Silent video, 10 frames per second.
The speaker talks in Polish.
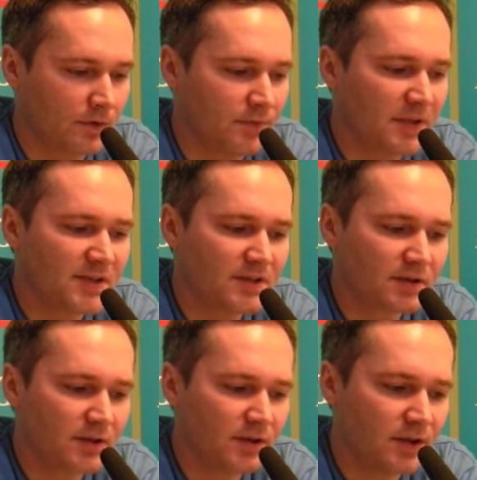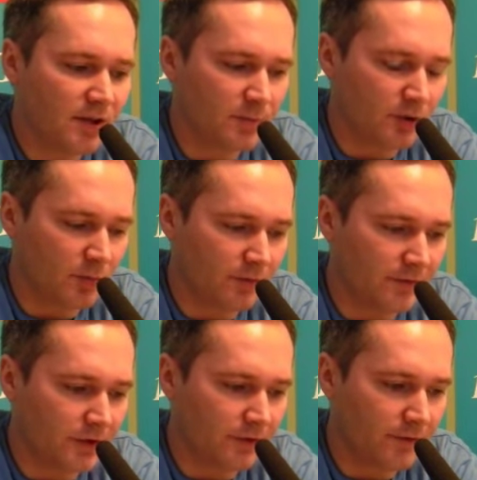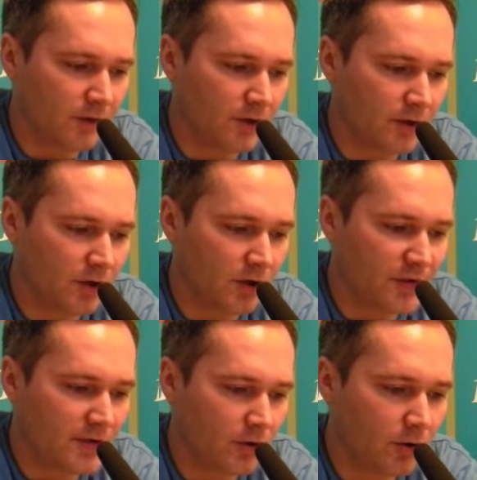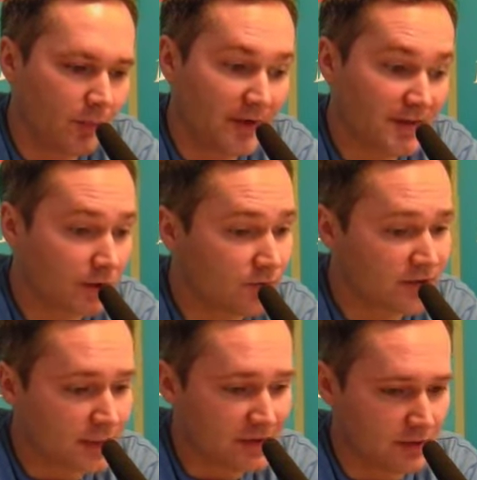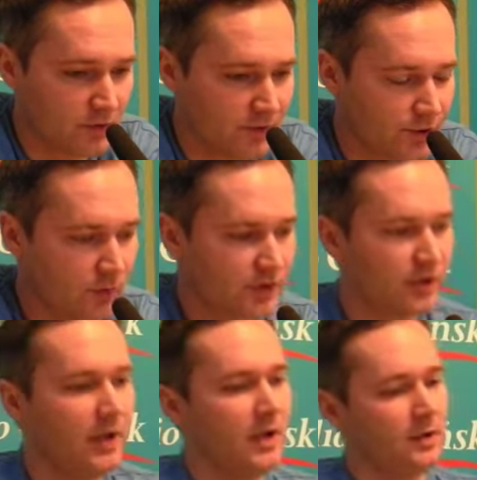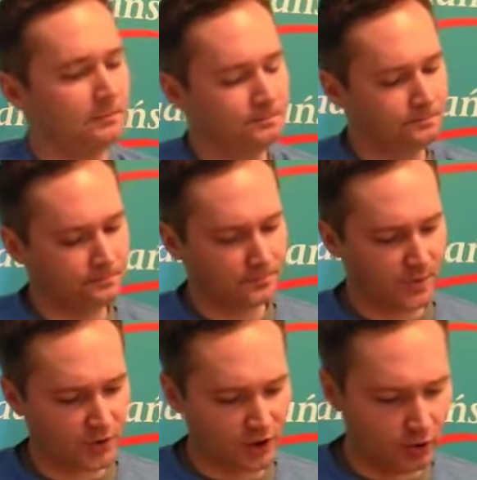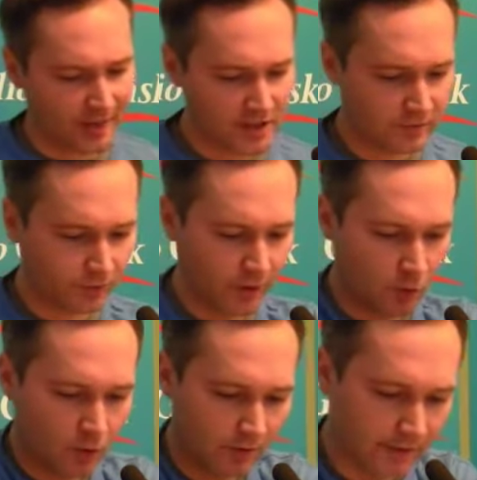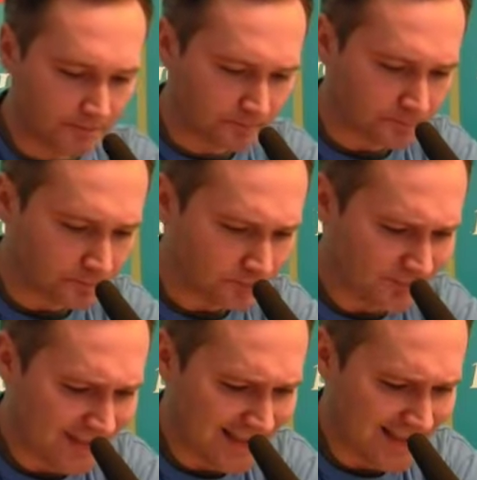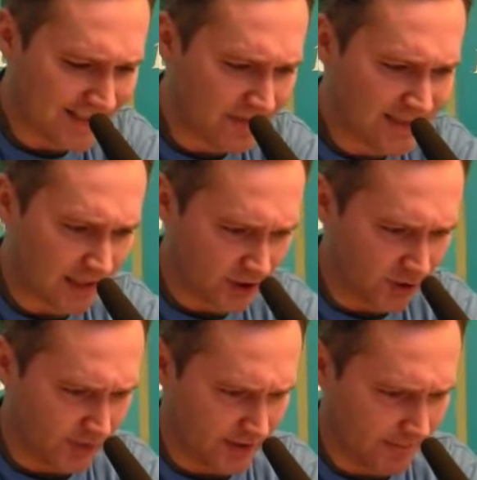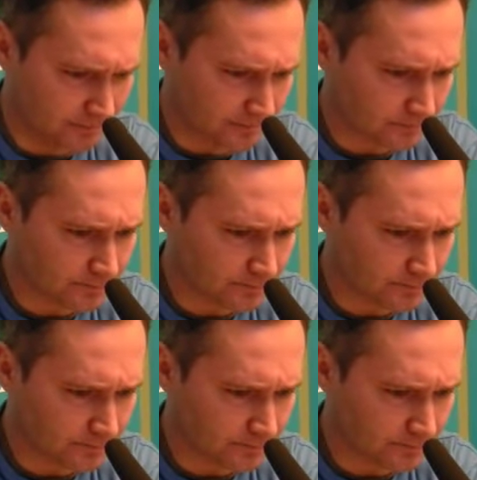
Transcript: E, jest e, inny problem. W tej chwili e, Komisja Europejska już sama zauważyła, że, że doradztwo naukowe jest niewystarczające.